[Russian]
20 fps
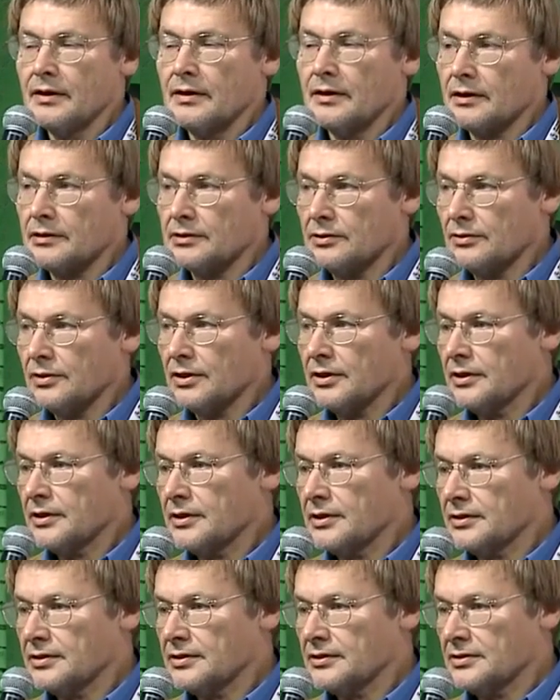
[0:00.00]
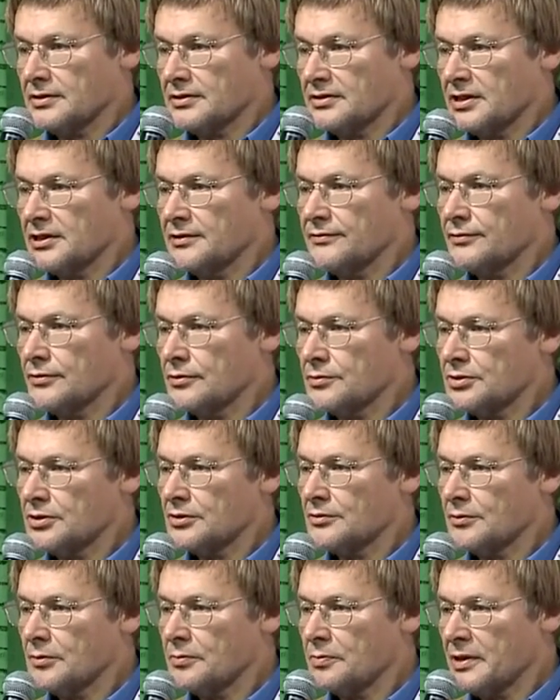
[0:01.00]
которая состоит в том,
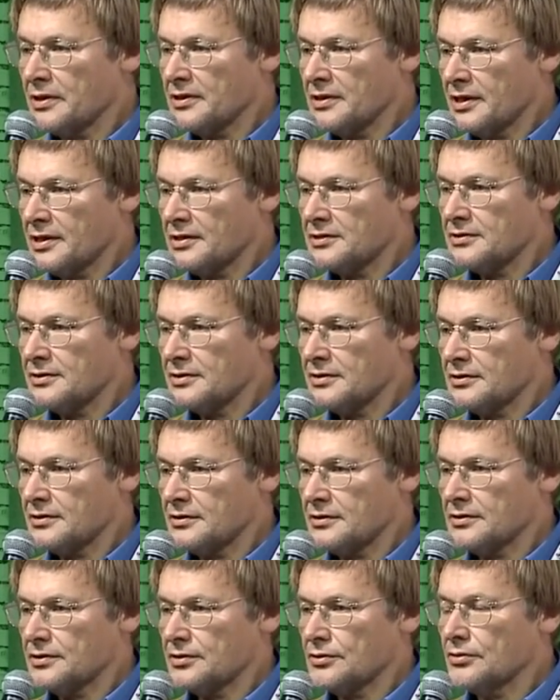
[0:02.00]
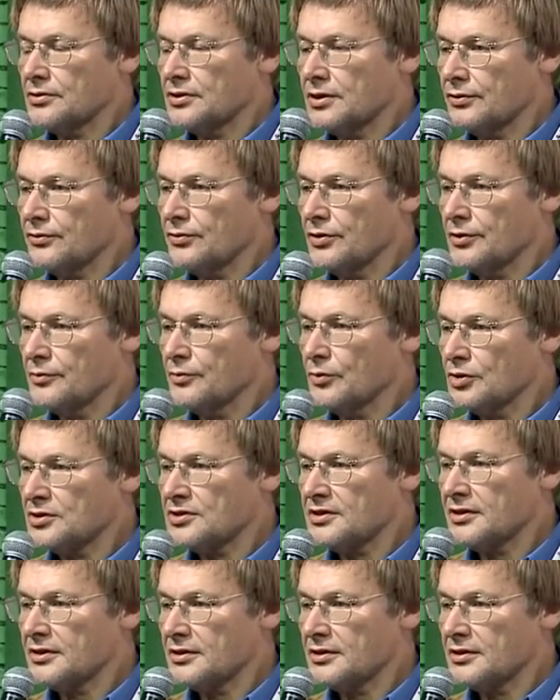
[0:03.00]
чтобы понять, что такое мозг